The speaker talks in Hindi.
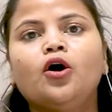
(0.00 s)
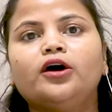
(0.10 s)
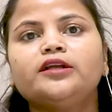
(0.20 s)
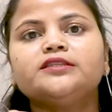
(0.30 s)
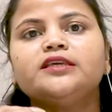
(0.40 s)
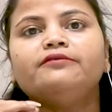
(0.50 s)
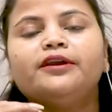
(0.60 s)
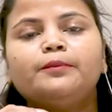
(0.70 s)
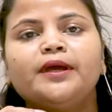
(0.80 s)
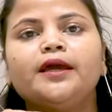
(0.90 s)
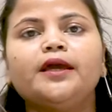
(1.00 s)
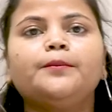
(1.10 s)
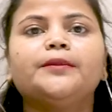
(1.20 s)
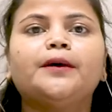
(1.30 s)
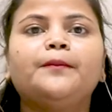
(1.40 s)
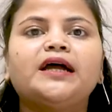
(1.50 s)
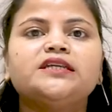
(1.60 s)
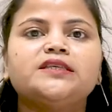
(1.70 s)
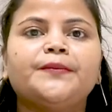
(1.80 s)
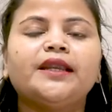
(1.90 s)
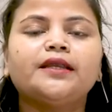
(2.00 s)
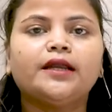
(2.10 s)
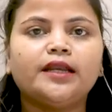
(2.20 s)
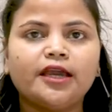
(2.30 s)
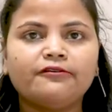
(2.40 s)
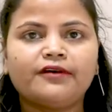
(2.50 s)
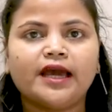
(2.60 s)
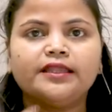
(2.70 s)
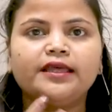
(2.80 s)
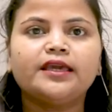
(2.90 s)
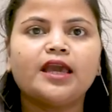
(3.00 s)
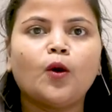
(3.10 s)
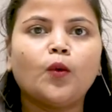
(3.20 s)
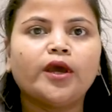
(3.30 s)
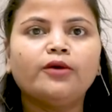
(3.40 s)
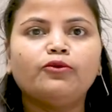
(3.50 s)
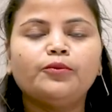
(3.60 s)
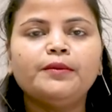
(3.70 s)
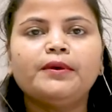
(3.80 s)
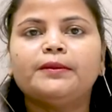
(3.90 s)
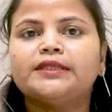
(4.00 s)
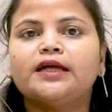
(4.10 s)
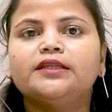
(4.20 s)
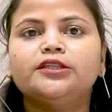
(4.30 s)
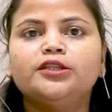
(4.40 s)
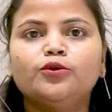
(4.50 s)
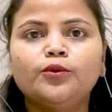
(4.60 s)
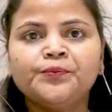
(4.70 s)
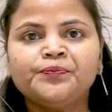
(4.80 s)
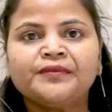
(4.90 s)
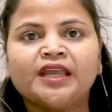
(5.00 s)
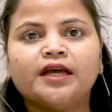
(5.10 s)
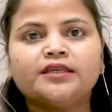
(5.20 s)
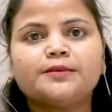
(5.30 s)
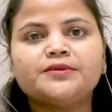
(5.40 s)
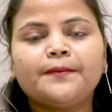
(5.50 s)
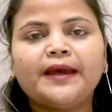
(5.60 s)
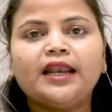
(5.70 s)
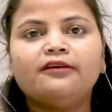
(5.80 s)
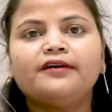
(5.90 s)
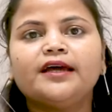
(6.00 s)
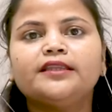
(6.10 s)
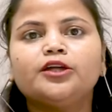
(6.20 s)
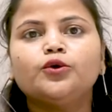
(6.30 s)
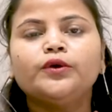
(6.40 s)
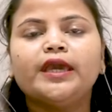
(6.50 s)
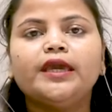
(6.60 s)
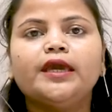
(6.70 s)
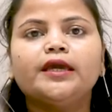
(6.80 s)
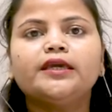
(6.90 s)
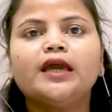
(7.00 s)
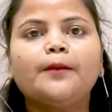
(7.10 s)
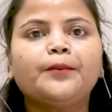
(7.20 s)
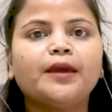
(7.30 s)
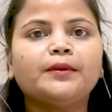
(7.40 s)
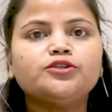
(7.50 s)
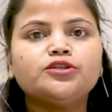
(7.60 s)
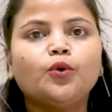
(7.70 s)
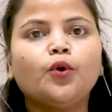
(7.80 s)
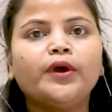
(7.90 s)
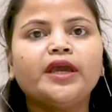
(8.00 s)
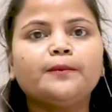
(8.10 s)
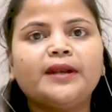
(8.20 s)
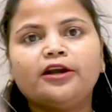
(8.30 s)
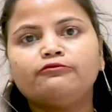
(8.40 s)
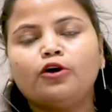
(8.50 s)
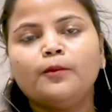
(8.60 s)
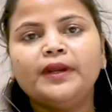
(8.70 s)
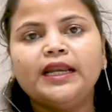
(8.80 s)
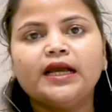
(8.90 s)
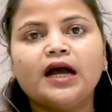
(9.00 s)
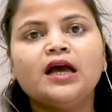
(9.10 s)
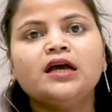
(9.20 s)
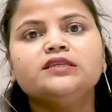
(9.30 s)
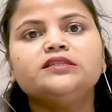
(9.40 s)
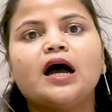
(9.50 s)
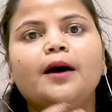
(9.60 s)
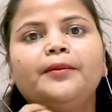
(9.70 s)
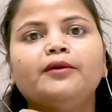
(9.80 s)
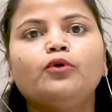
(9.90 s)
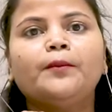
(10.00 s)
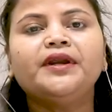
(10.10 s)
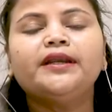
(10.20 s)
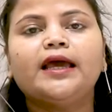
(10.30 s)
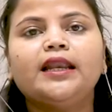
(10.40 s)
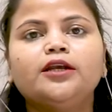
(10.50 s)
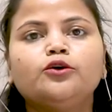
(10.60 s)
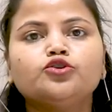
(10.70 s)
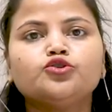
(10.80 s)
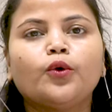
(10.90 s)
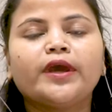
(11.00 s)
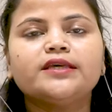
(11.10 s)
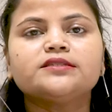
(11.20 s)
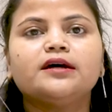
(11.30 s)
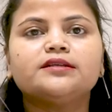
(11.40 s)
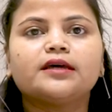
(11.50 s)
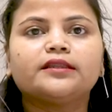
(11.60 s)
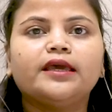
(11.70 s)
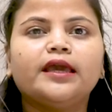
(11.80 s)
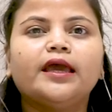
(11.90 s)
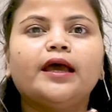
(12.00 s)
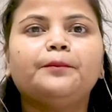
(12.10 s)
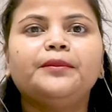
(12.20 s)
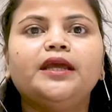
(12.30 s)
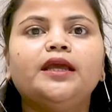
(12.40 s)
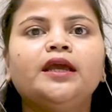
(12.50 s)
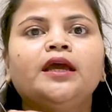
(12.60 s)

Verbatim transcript: और इस इवेंट में पार्टिसिपेट करने के फायदे क्या होंगे वो भी मैं बता देती हूँ सबसे पहला फायदा तो यही है कि आपके बच्चों को एक प्लेटफॉर्म मिलेगा जहाँ पे वो अपने टैलेंट को शोकेस कर सकते हैं अपनी